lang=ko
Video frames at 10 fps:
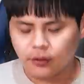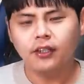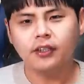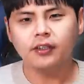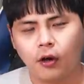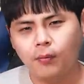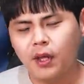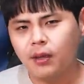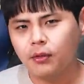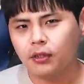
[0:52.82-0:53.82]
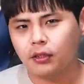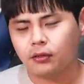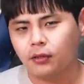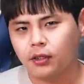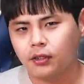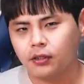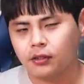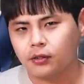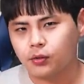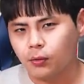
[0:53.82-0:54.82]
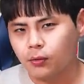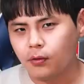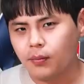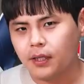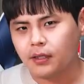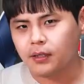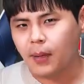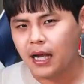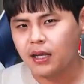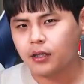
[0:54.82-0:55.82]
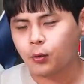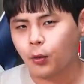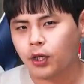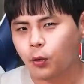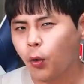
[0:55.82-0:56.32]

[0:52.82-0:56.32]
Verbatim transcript: 저는 컵라면에 들어있는 그 조그만한 그 말린 고기,